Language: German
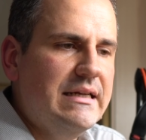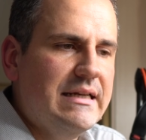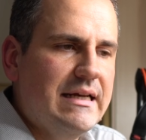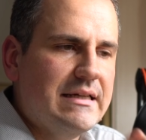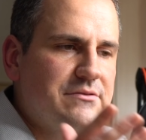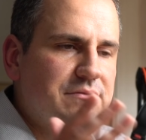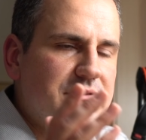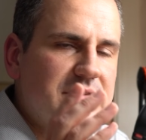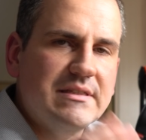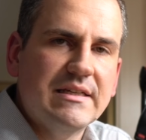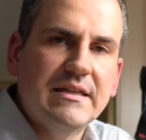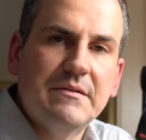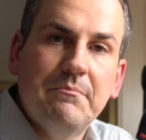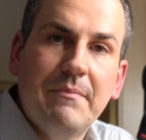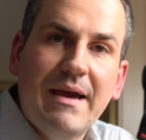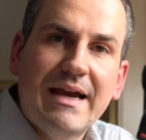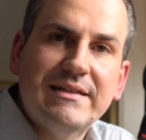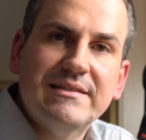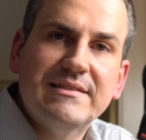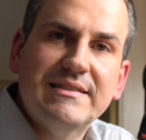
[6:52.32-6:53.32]
Dazu zählt
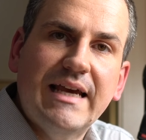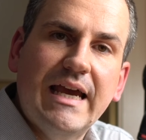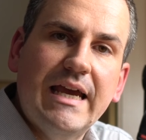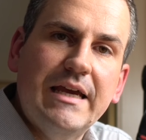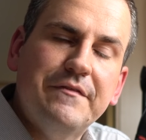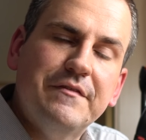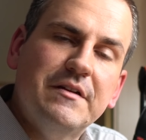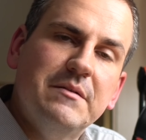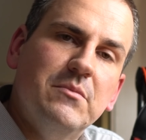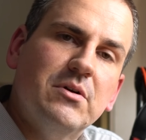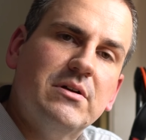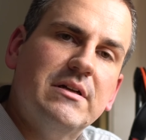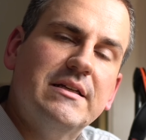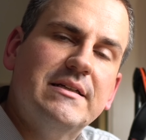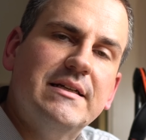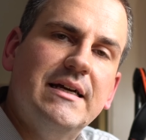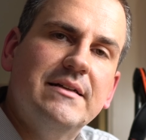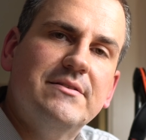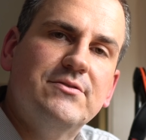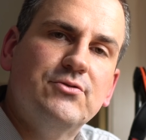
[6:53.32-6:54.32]
MagSafe, die
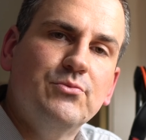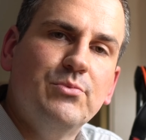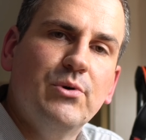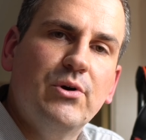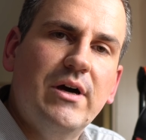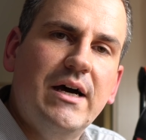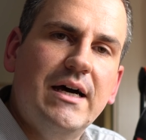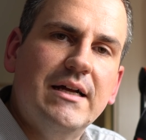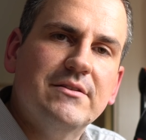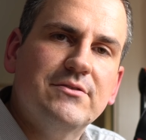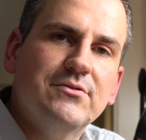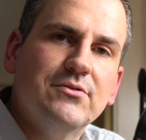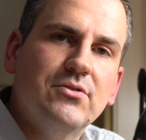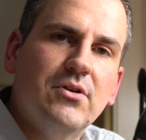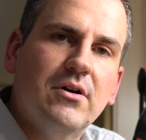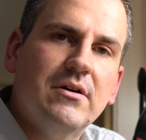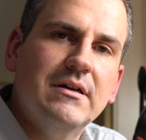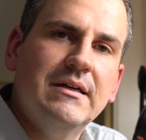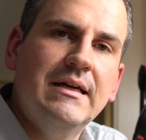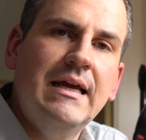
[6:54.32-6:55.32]
Möglichkeit, Zubehör
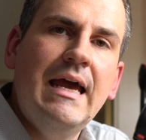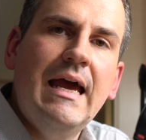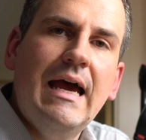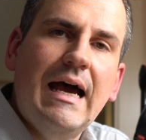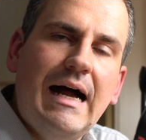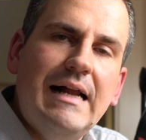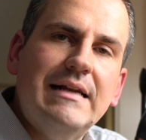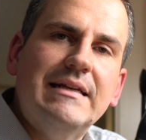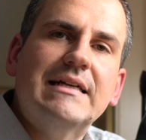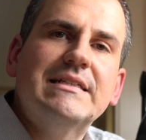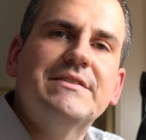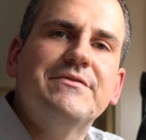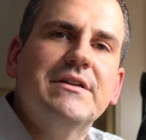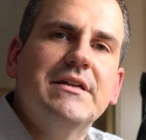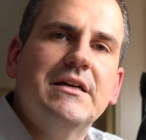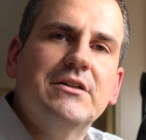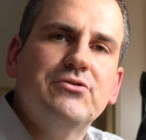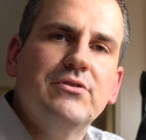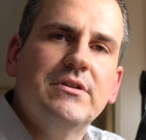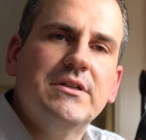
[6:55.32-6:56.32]
anzudocken. All das wird
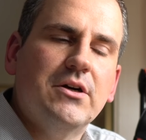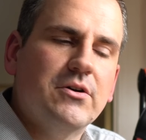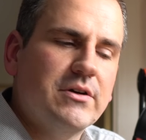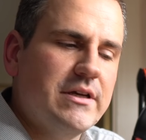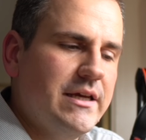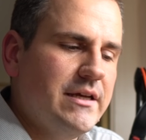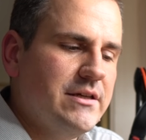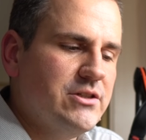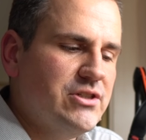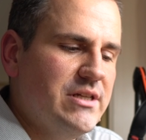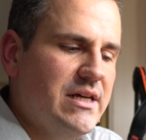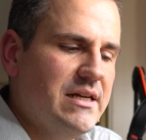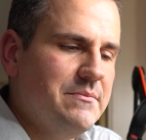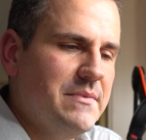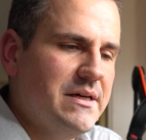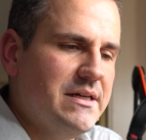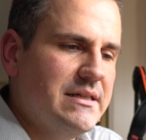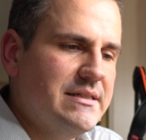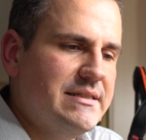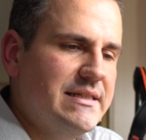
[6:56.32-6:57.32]
natürlich auch Gegenstand
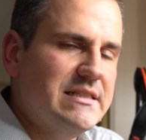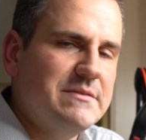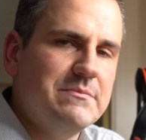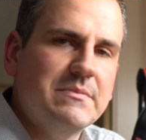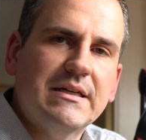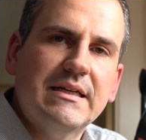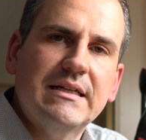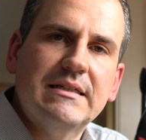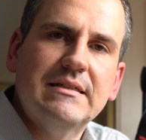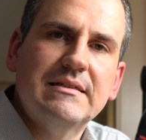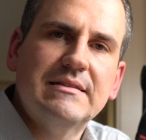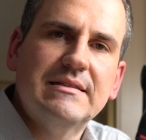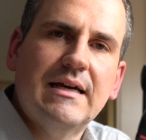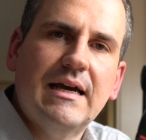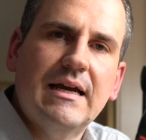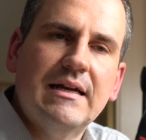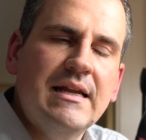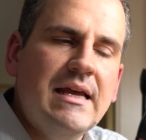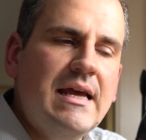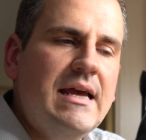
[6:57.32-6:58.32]
meiner Testberichte
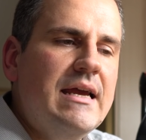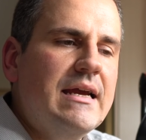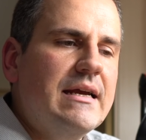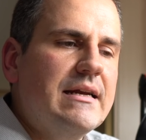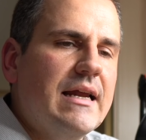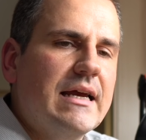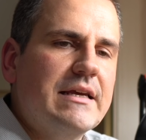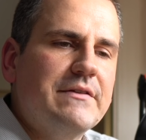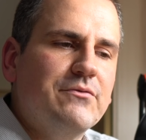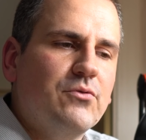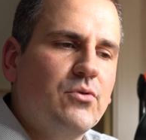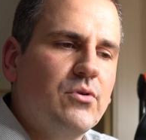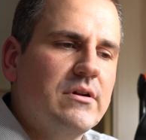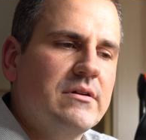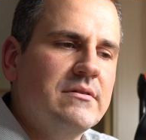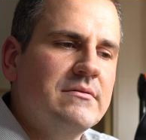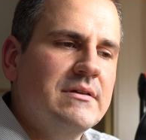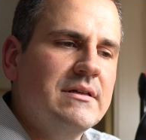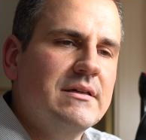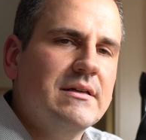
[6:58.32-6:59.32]
sein.
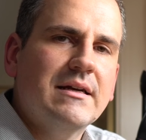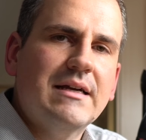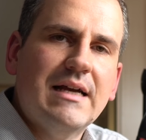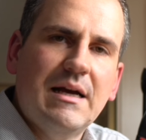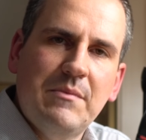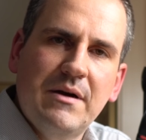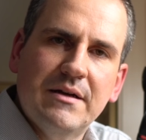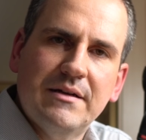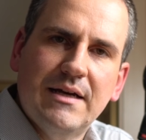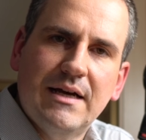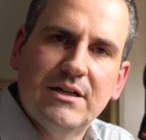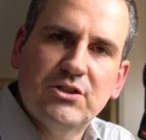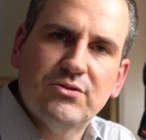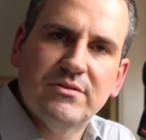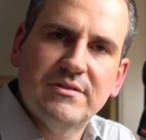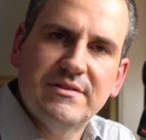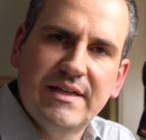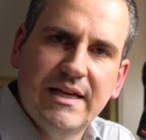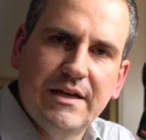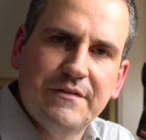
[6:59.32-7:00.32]
Gleichwohl kann man da
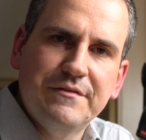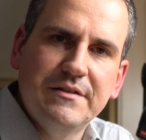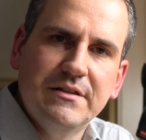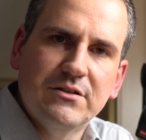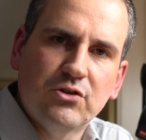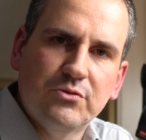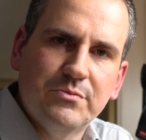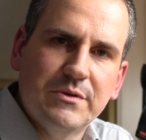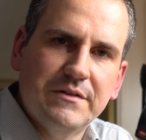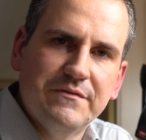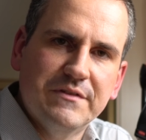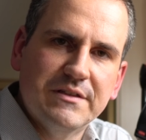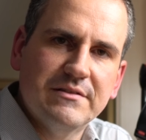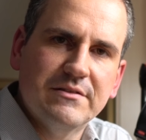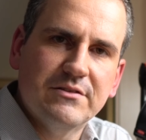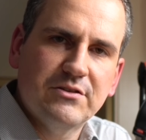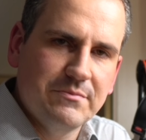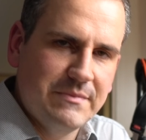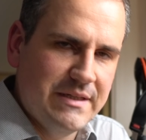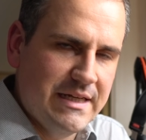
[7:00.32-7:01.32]
schon sehr viel drüber
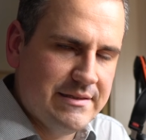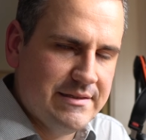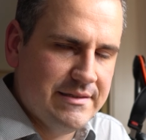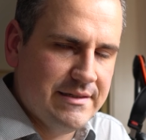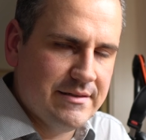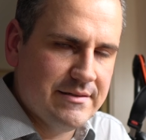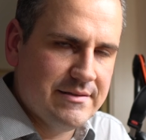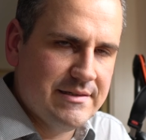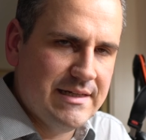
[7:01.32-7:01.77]
wissen zum jetzigen